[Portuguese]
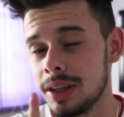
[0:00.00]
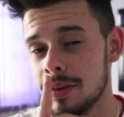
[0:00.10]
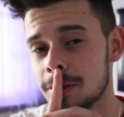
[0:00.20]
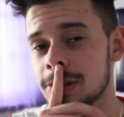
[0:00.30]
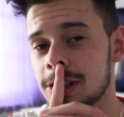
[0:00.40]

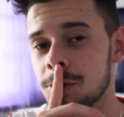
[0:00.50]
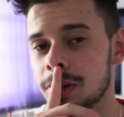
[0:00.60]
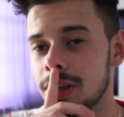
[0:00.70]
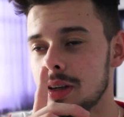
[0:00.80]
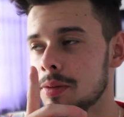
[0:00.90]
teve aconteceu
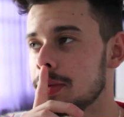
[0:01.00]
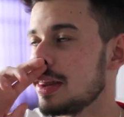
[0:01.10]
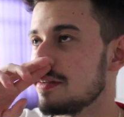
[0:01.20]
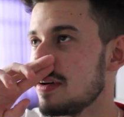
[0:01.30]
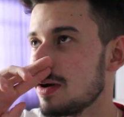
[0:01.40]
que ele
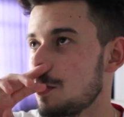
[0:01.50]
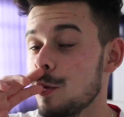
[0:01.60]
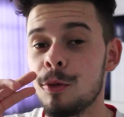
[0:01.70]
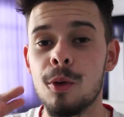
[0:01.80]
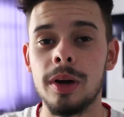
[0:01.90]
tava com
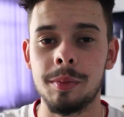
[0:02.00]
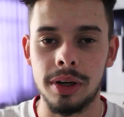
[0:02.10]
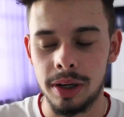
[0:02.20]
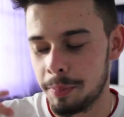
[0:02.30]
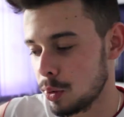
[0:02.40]
meu fone,
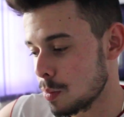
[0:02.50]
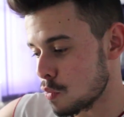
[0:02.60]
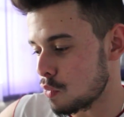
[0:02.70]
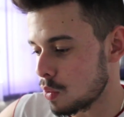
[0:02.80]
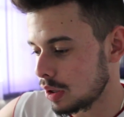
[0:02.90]
mano. Ele pegou meu
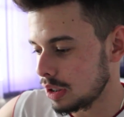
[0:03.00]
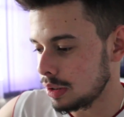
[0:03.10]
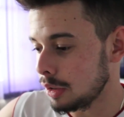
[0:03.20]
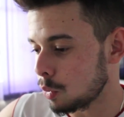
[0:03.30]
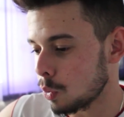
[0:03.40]

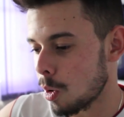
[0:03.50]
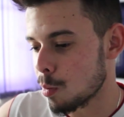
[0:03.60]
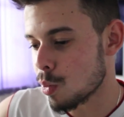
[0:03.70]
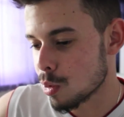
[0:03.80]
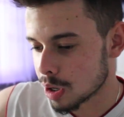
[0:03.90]
fone e colocou a
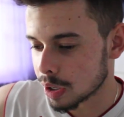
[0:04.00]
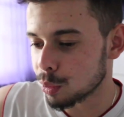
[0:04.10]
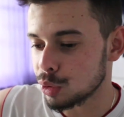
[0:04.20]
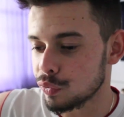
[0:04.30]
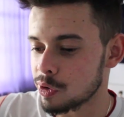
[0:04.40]
boca. O
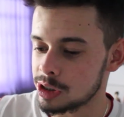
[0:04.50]
que eu tive que